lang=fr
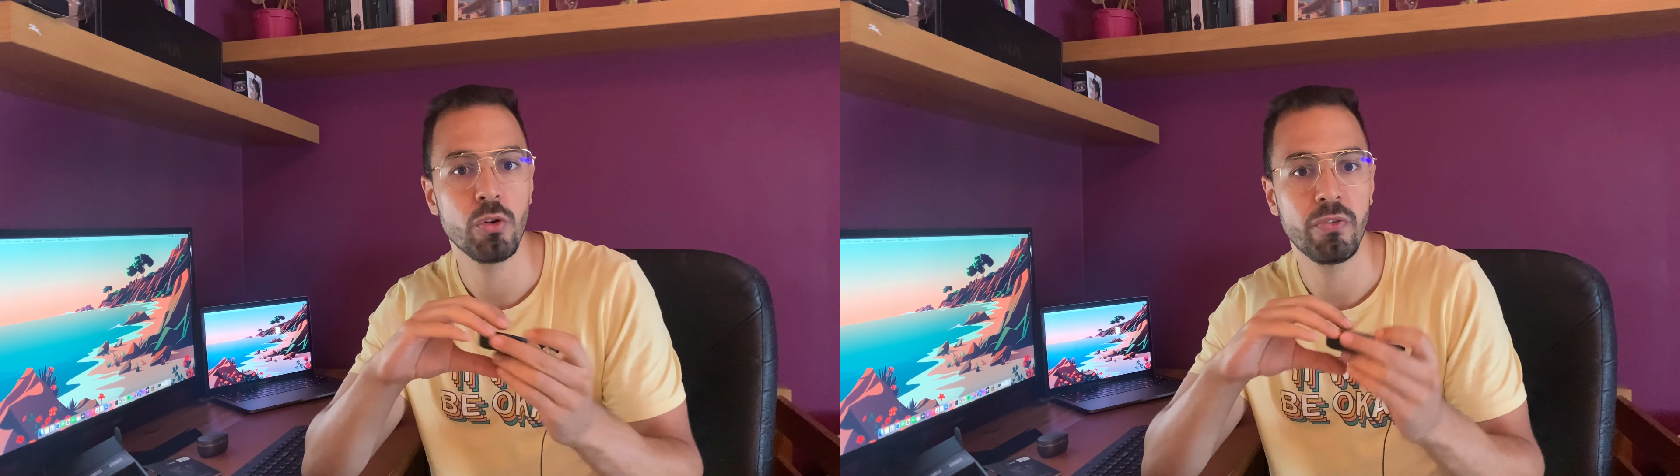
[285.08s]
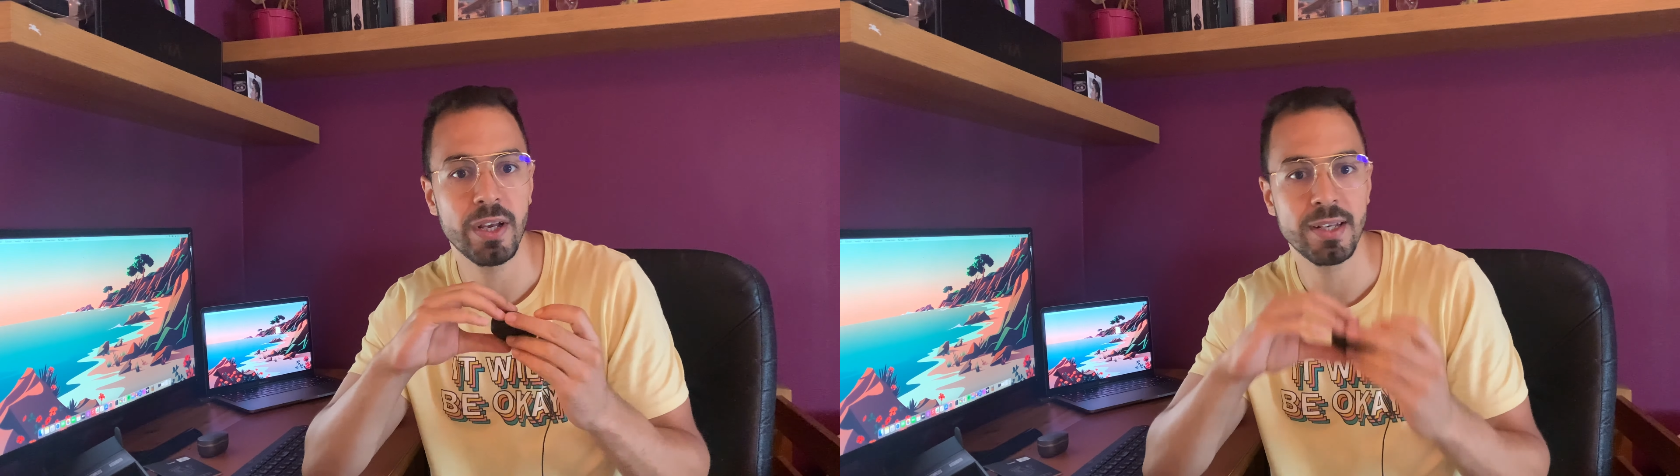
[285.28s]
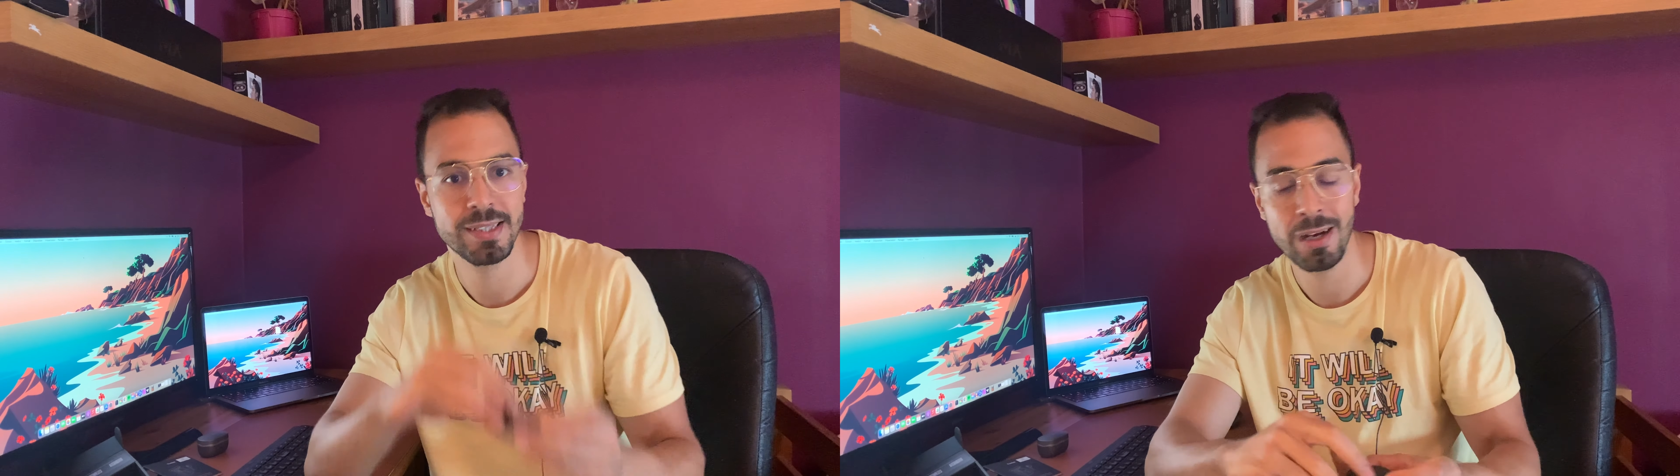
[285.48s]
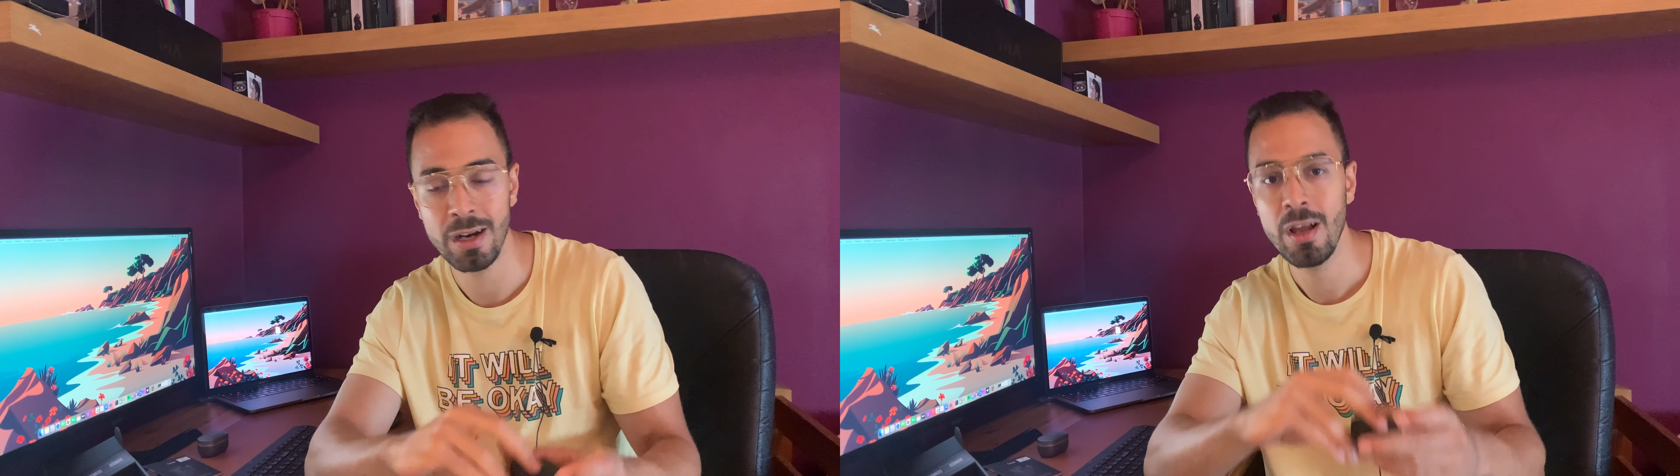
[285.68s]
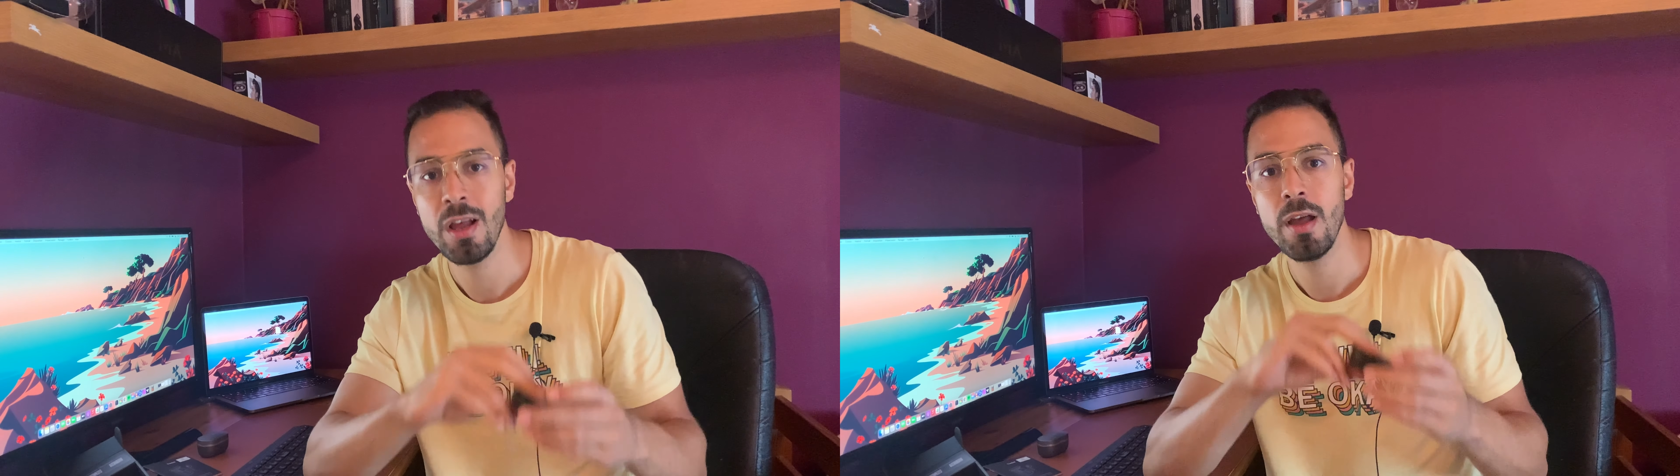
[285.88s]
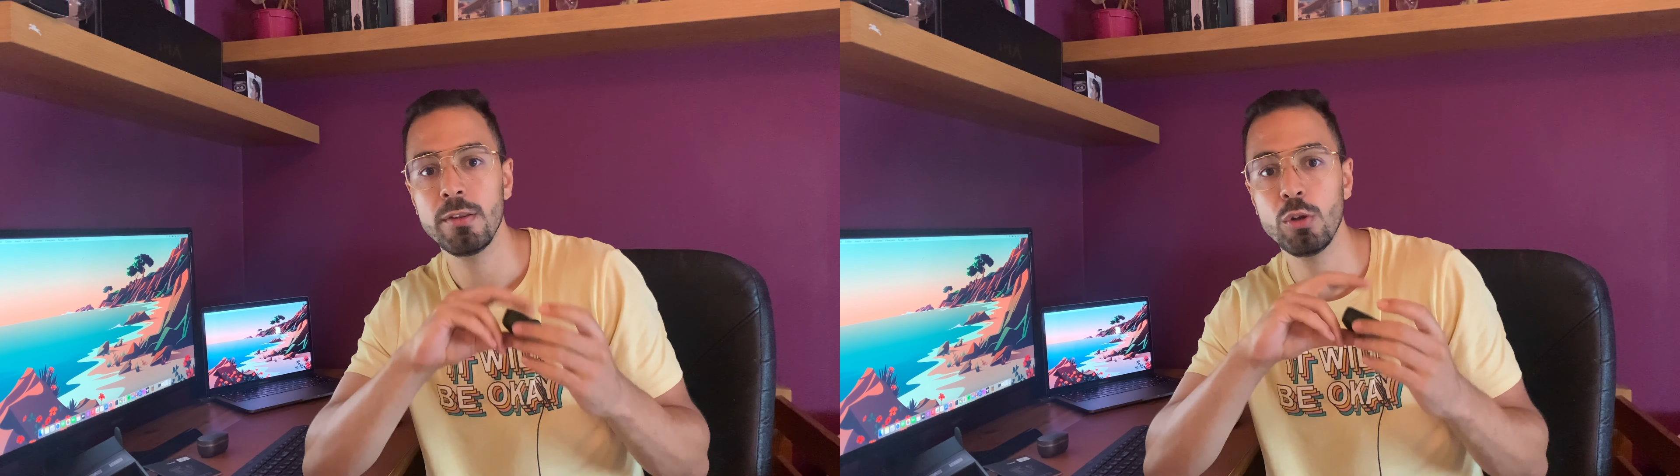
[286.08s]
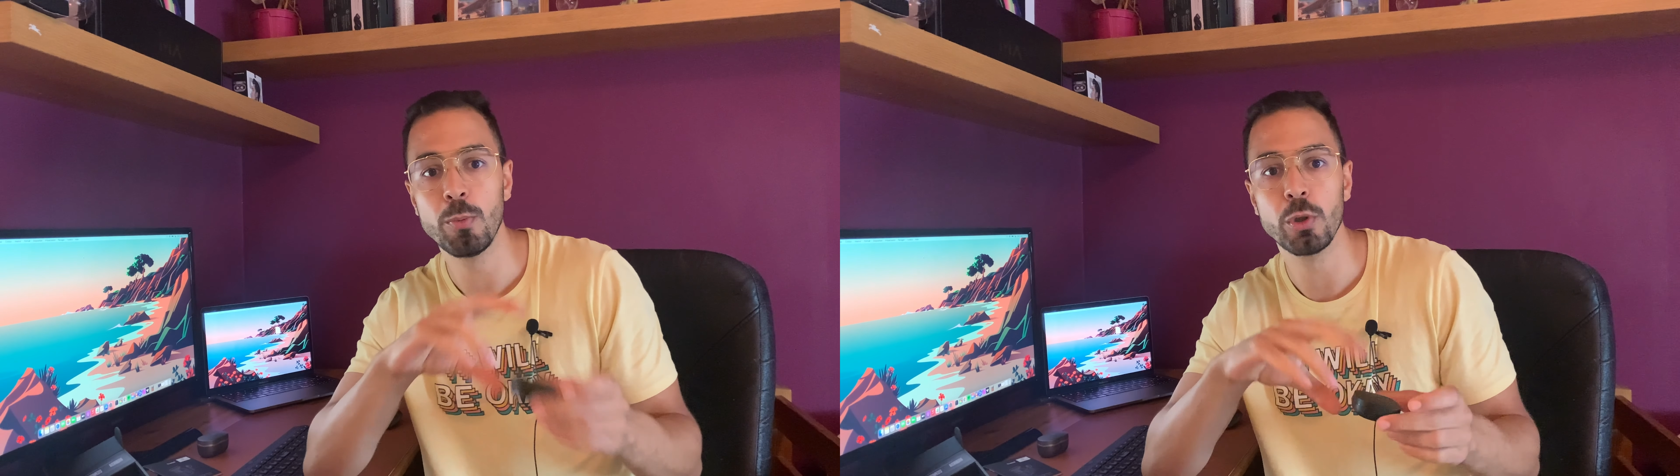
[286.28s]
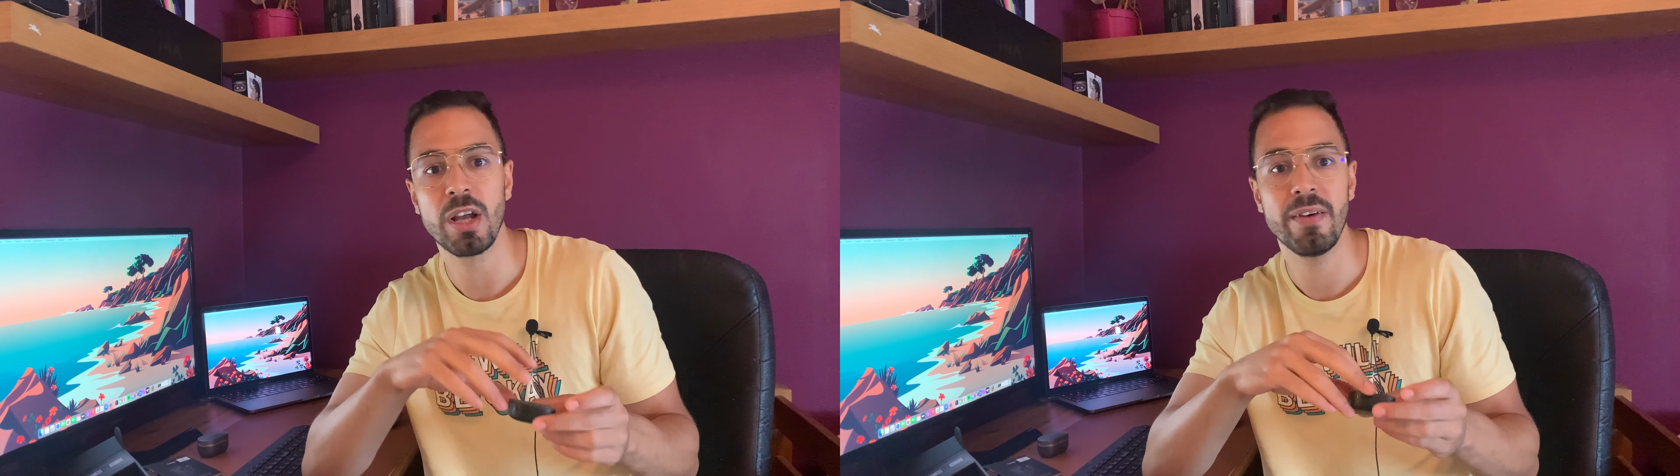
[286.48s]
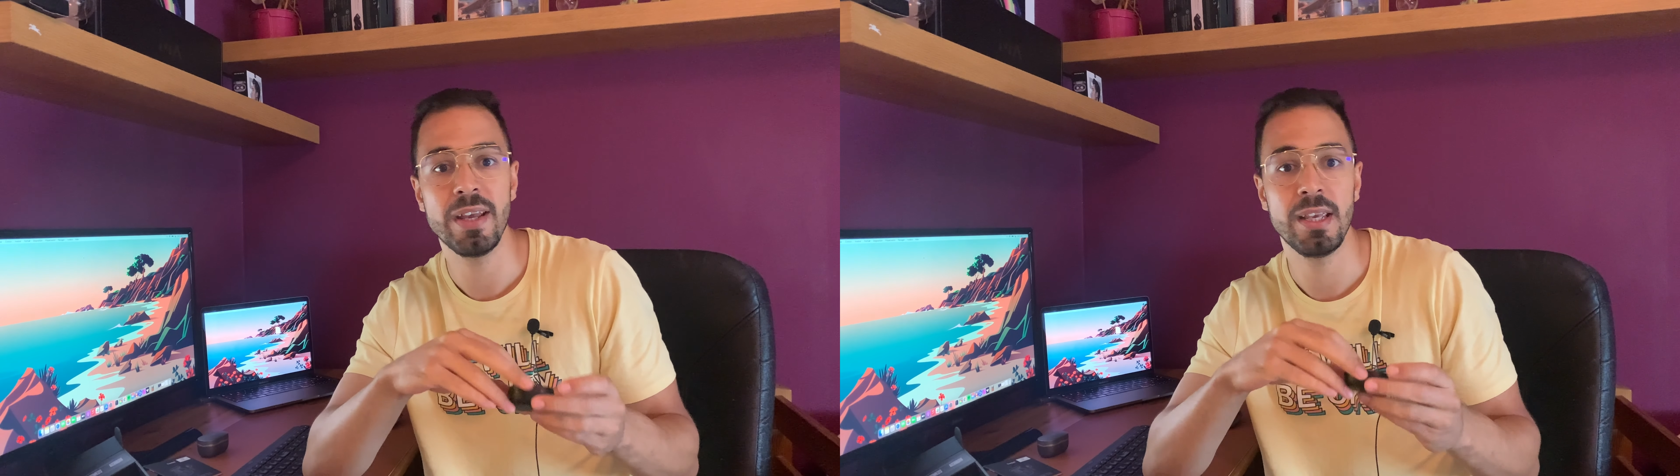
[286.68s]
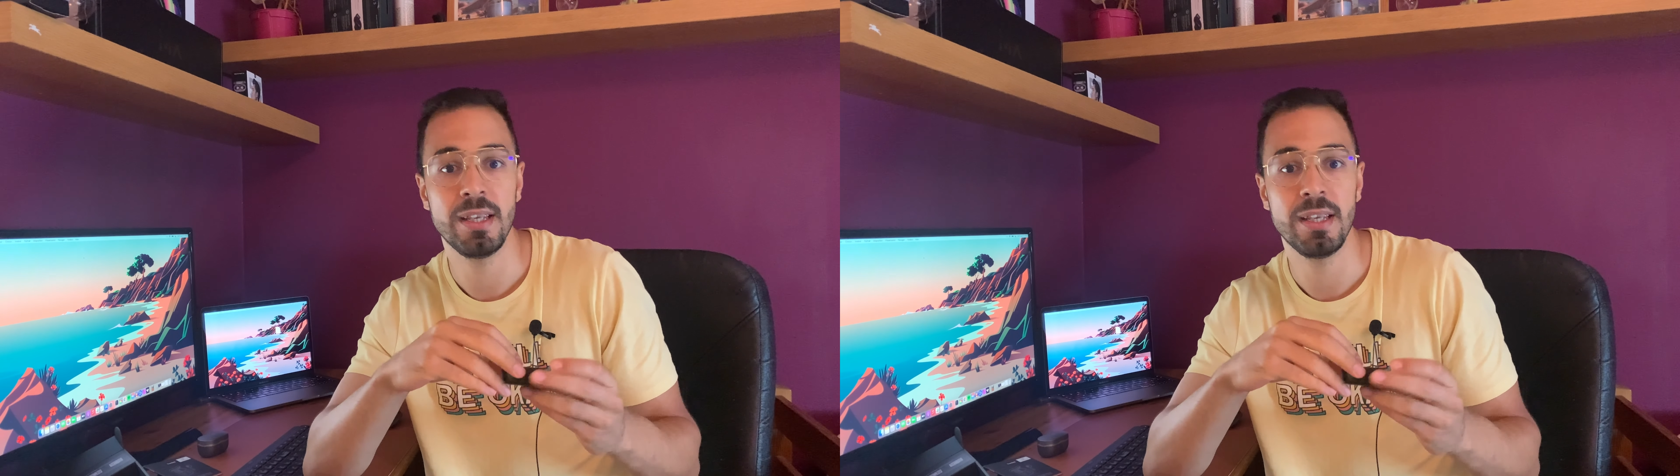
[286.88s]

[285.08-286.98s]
faire ça dans mon travail